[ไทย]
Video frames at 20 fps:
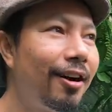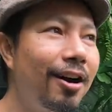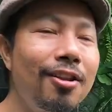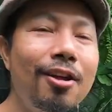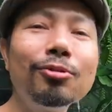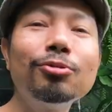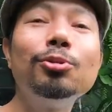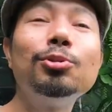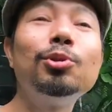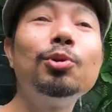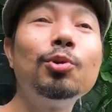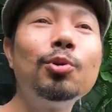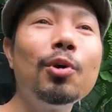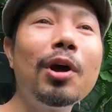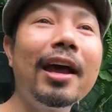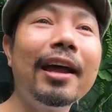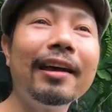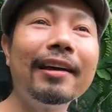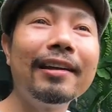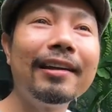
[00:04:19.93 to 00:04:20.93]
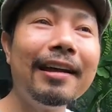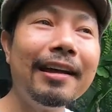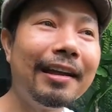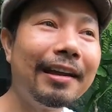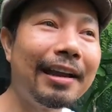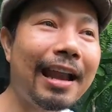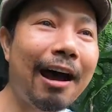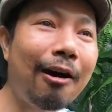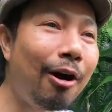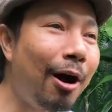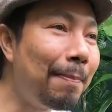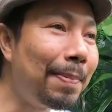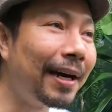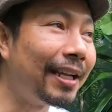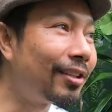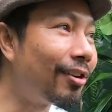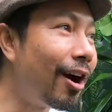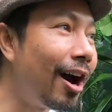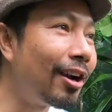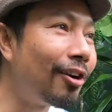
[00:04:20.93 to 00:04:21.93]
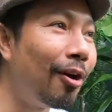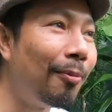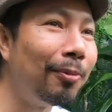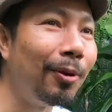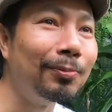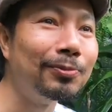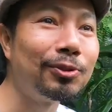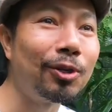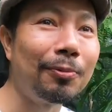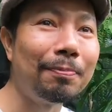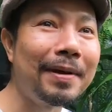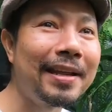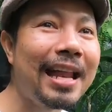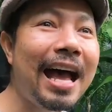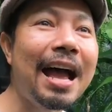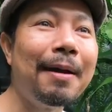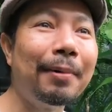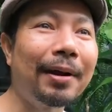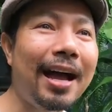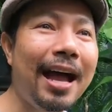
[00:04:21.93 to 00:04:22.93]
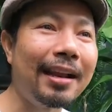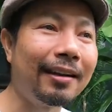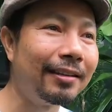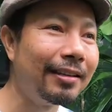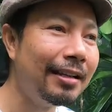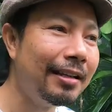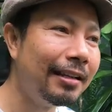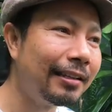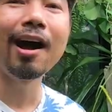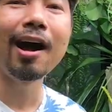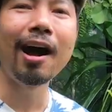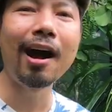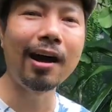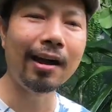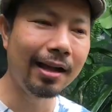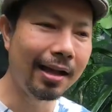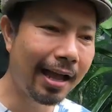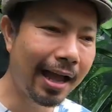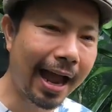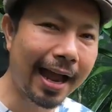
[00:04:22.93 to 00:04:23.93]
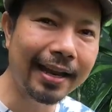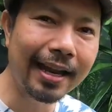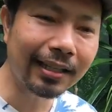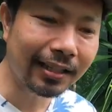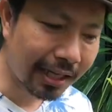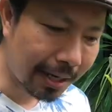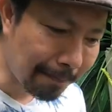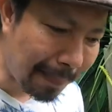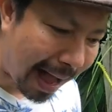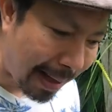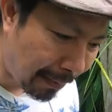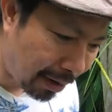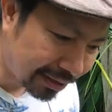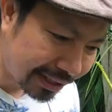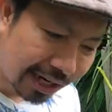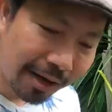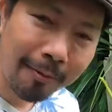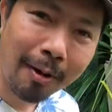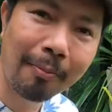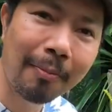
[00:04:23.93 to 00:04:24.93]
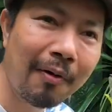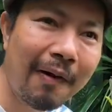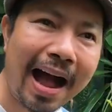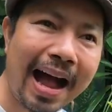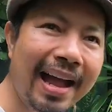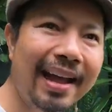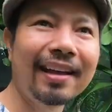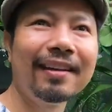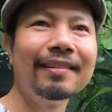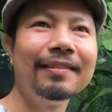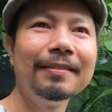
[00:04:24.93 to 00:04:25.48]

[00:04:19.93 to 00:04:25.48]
ก็ต้องสู้ๆด้วย เราก็เปิดคอร์สอบรมสดไม่ได้เหมือนกันก็ให้นึกถึงปลาหมอสีของผมเอาไว้